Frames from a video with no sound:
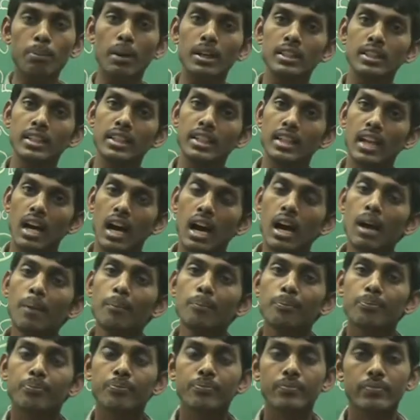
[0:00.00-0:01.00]
பார்த்தீங்கன்னா
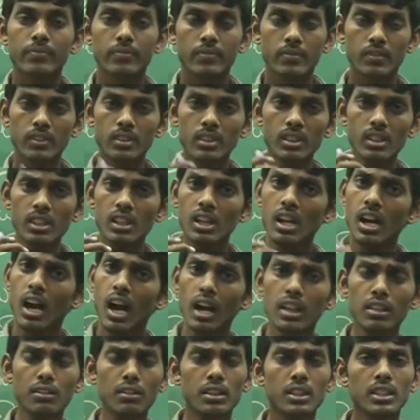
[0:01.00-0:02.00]

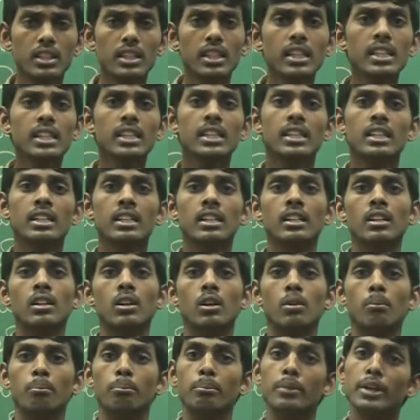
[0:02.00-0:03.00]
அது வந்து
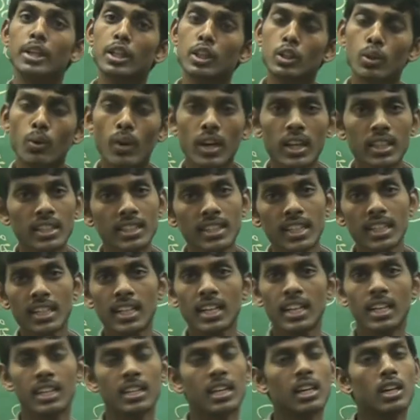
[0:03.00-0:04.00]
மிருதுவான
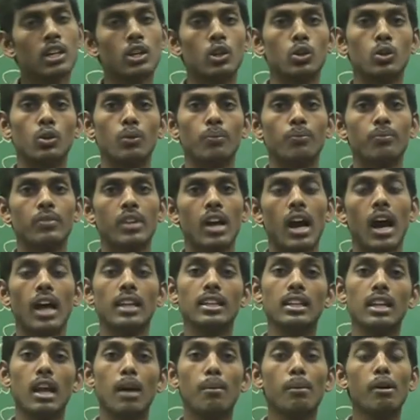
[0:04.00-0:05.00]
திடநிலையில தான் இருக்கும் அது
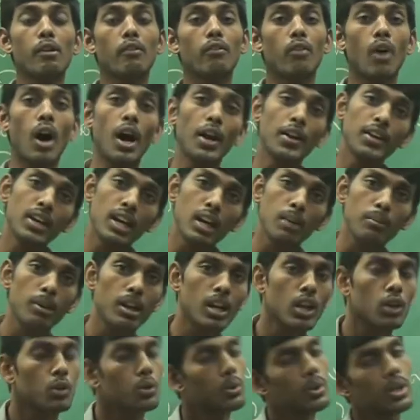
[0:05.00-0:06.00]
இல்லாம வாய் நிலைமையில
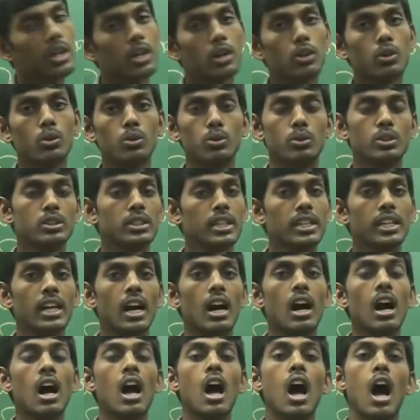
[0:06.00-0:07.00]
கூட இருக்கும் சரியா
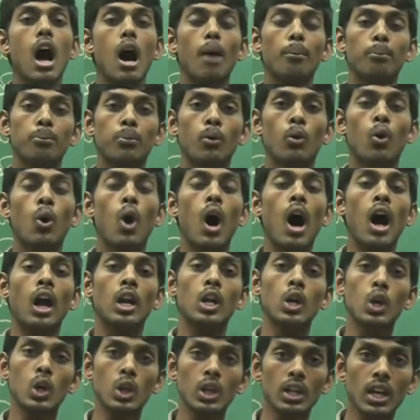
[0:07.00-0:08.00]
அப்போ
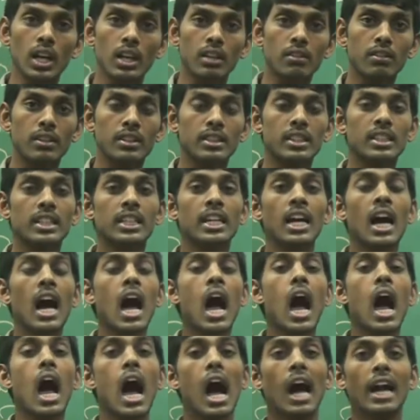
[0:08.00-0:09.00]
அலோகங்களுக்கு வந்து
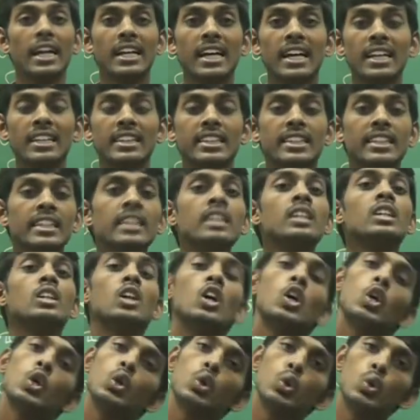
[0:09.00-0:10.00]
அடர்த்தி
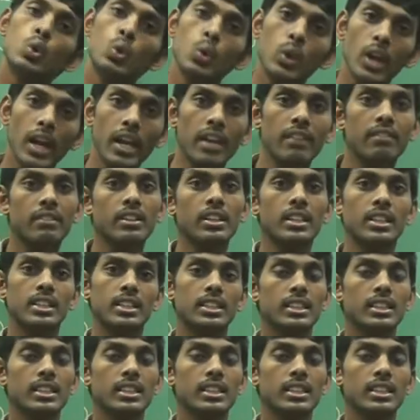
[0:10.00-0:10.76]
குறைவு